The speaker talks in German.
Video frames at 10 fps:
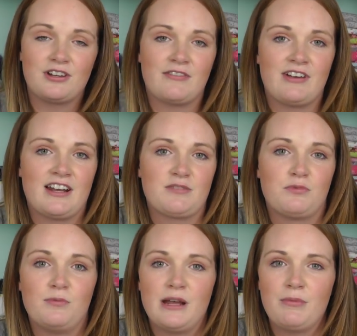Und dann war das
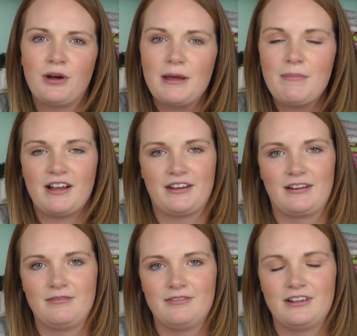Problem noch immer
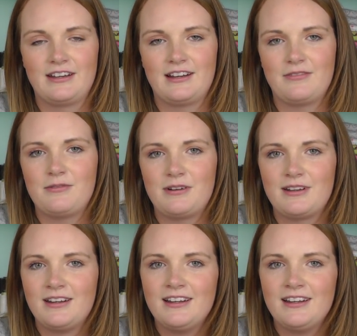da. Und ich dachte mir,